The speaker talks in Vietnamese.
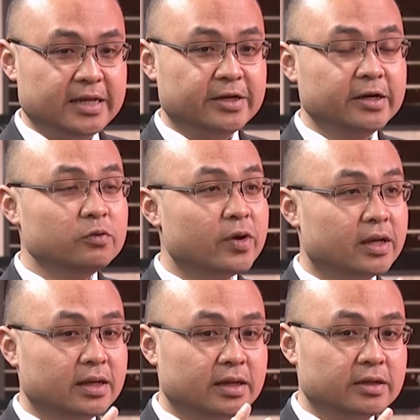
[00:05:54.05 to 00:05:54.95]
thì chính
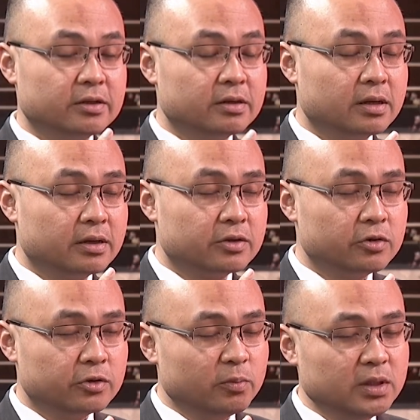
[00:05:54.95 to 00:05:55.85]
quyền uh,
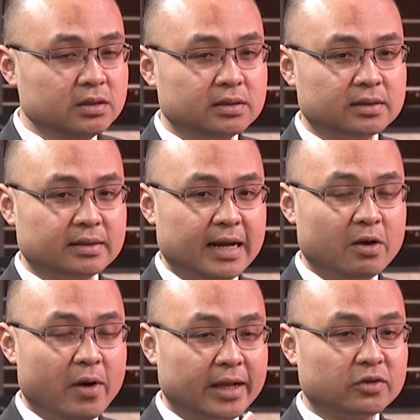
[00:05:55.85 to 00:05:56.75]
trung ương
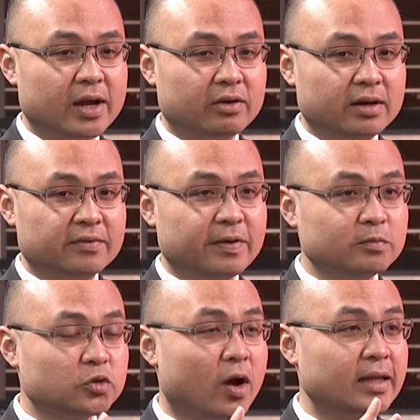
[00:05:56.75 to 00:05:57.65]
đã hoàn toàn gọi là
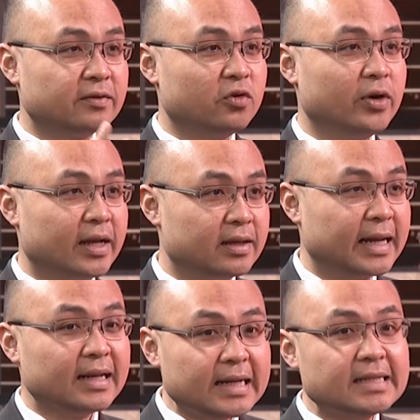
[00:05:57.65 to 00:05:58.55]
phong tỏa thành phố này,
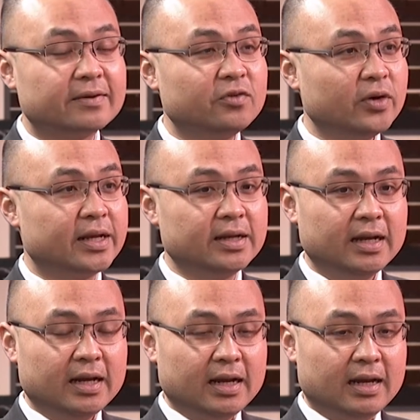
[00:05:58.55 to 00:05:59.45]
cách ly thành phố này
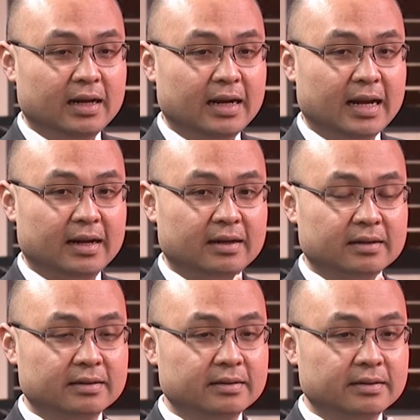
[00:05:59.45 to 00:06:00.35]
là
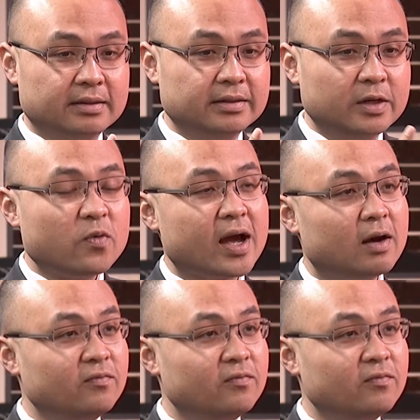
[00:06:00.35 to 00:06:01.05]
người ở ngoài